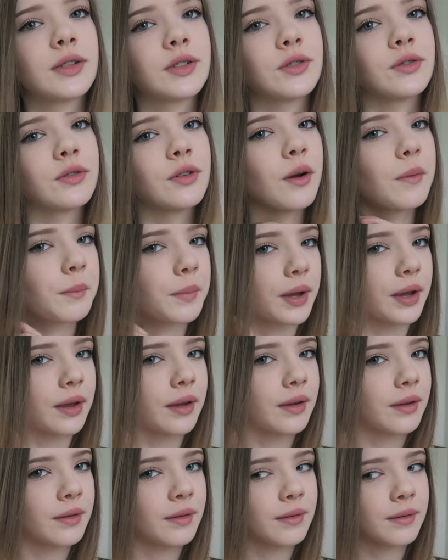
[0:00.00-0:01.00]
So
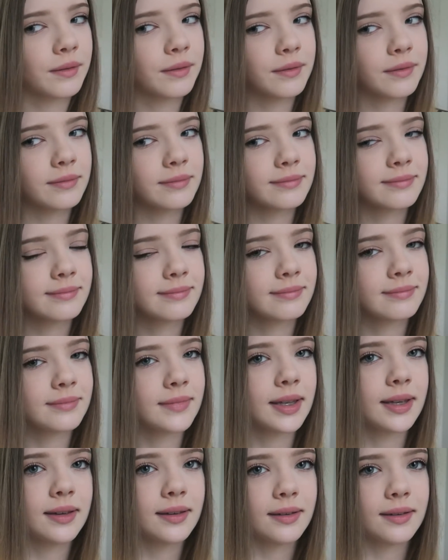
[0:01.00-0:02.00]
ombre.
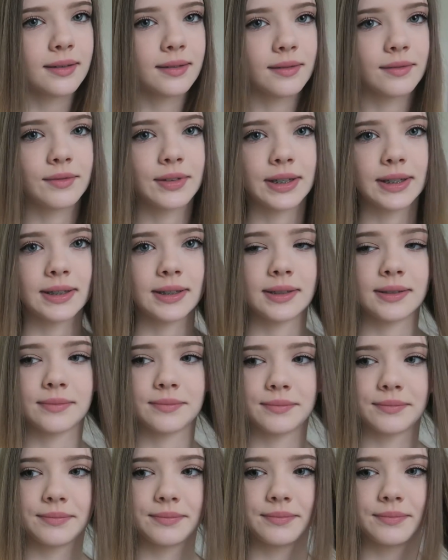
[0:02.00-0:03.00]
Weil
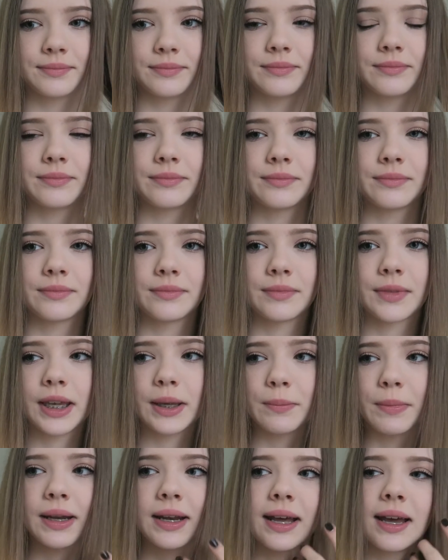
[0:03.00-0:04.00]

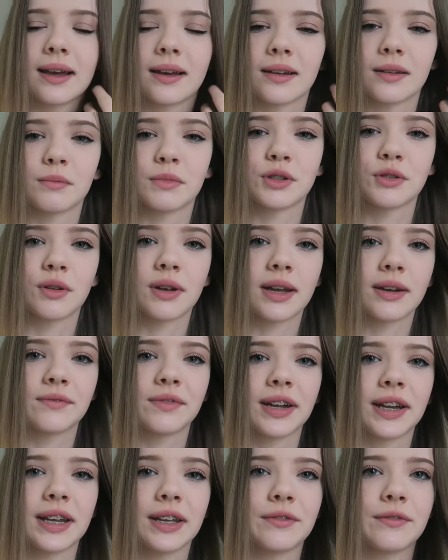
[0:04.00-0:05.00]
ich meine Haare immer so
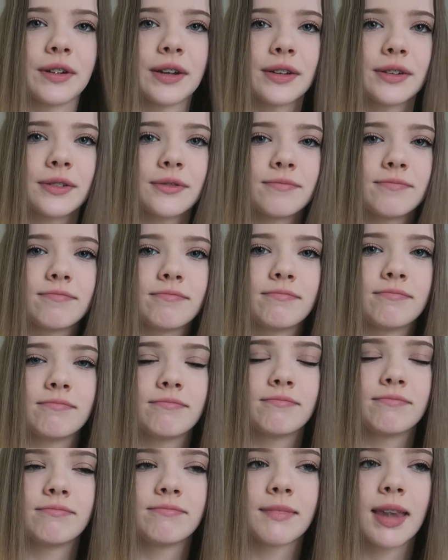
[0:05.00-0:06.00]
langweilig fand.
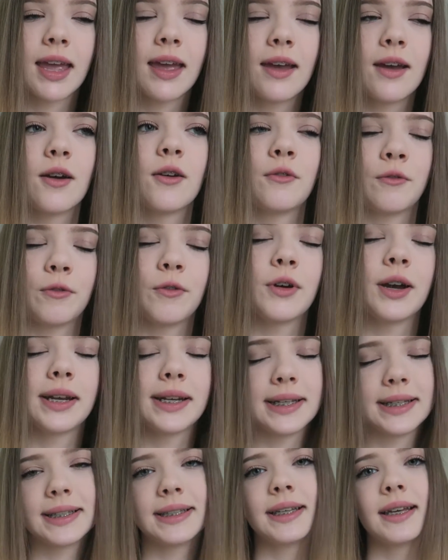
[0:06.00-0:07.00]
Und früher
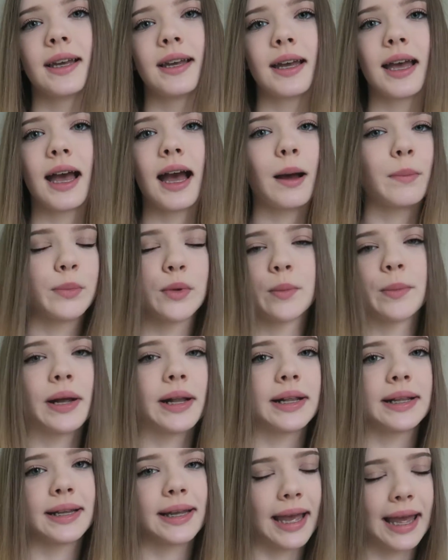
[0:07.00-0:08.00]
hatte ich
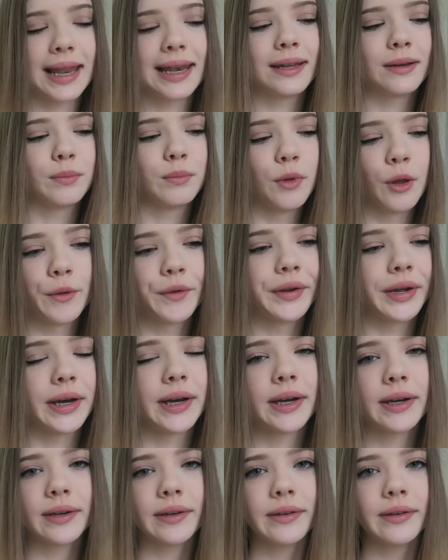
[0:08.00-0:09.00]
abnormal helle blonde
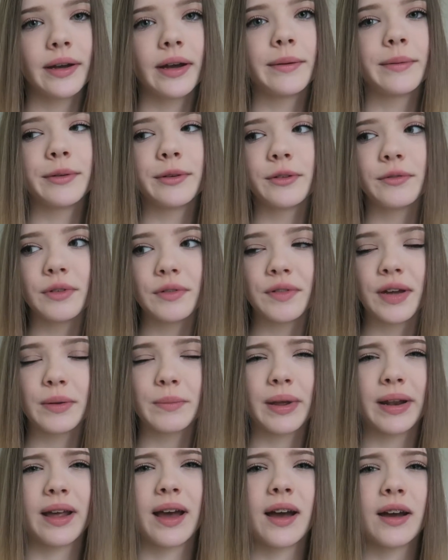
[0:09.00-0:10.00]
Haare, aber irgendwie
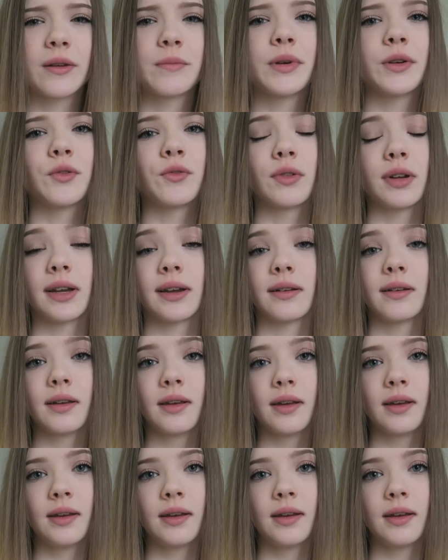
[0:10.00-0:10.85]
werden meine Haare immer dunkler.